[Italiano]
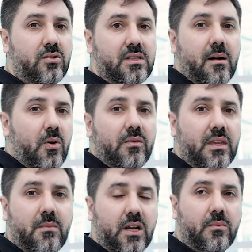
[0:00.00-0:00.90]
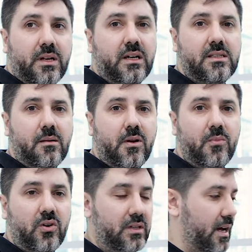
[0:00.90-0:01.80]
Costiamo di meno perché siamo in
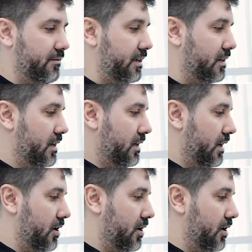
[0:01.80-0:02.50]
Moldavia,